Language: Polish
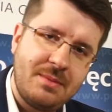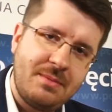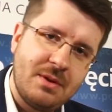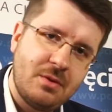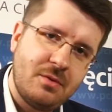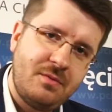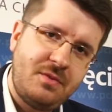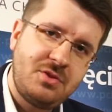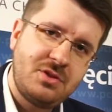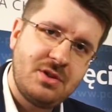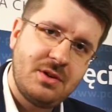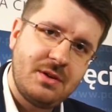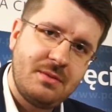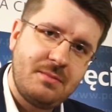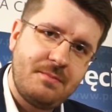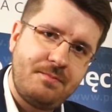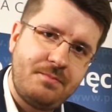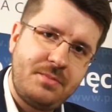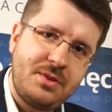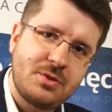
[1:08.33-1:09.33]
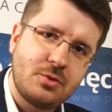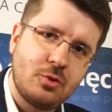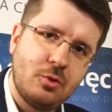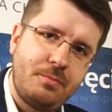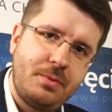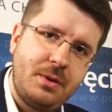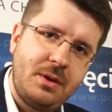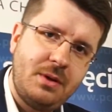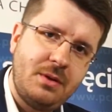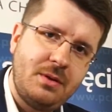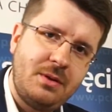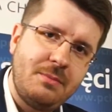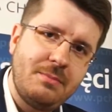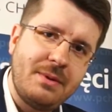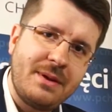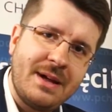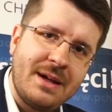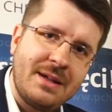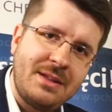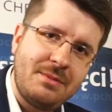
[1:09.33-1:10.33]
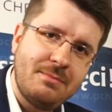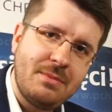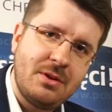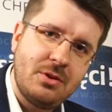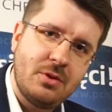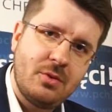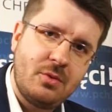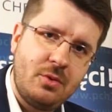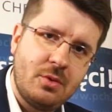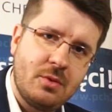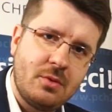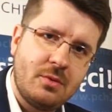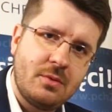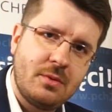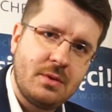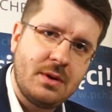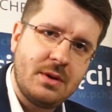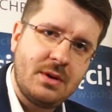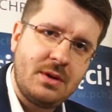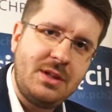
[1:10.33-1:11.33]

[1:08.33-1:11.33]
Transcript: Mianowicie biskupi liberalni będą ją